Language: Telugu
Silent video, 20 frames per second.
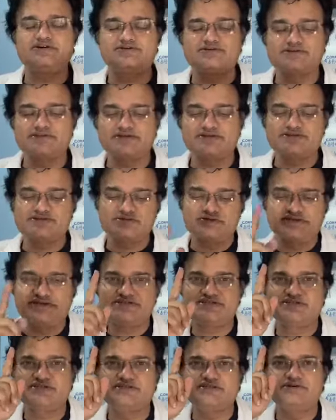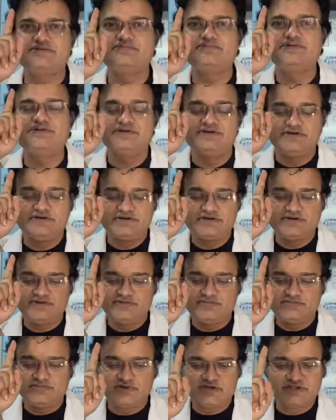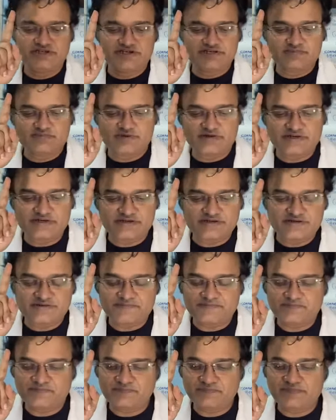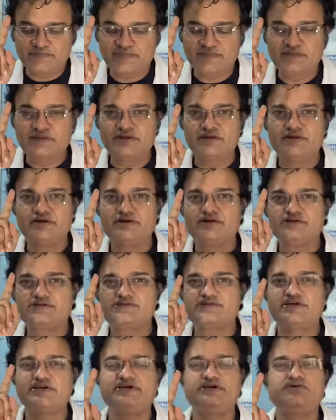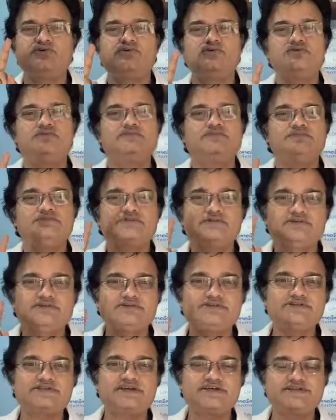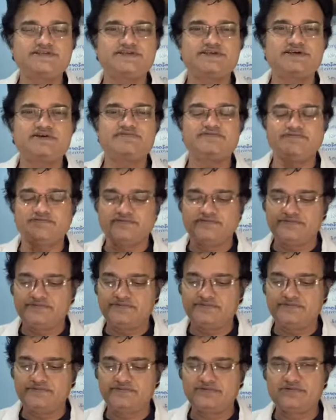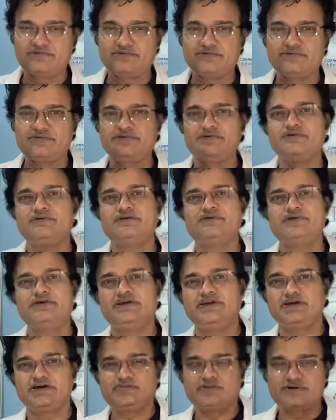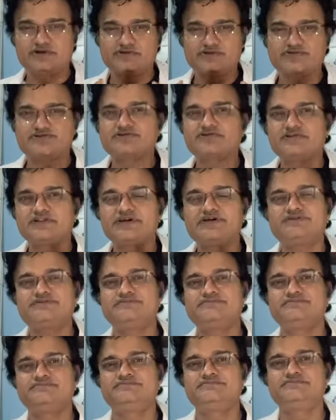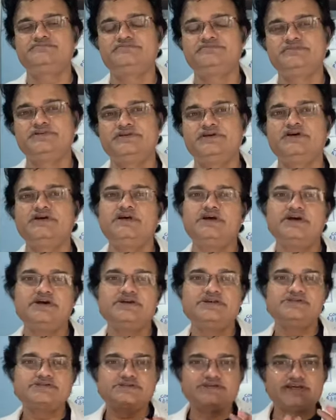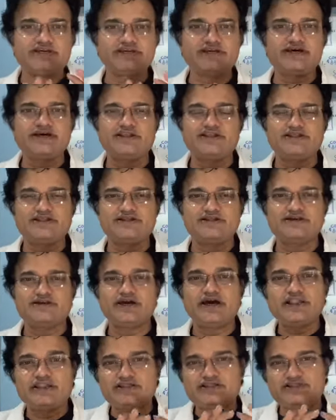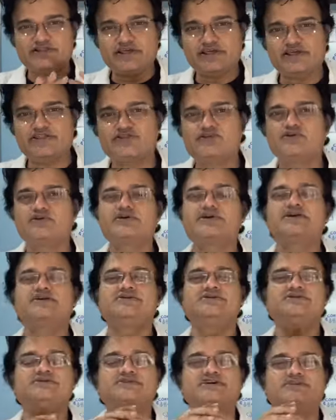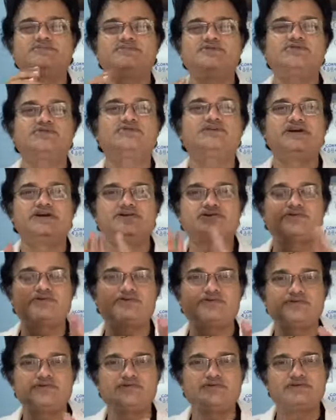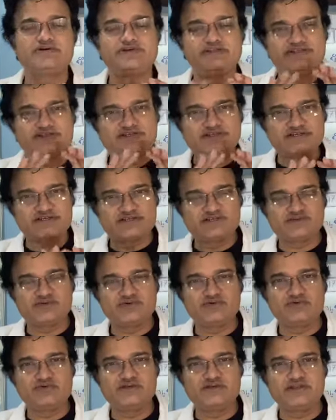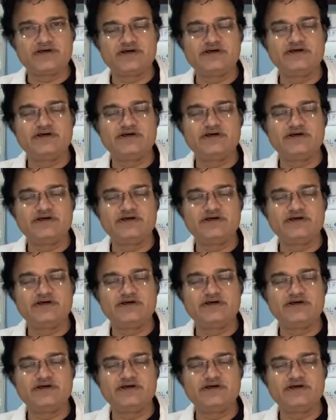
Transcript: వస్తాయి సో ఏం చేద్దాం మొదటి పాయింట్ స్టే హోమ్ స్టే సేఫ్ ఇంకా పనికొస్తుందా ఇది చెయ్యాలి కానీ దీంతోటే సరిపోతుంది అనుకోకూడదు ఇది చేస్తూ ఉన్నా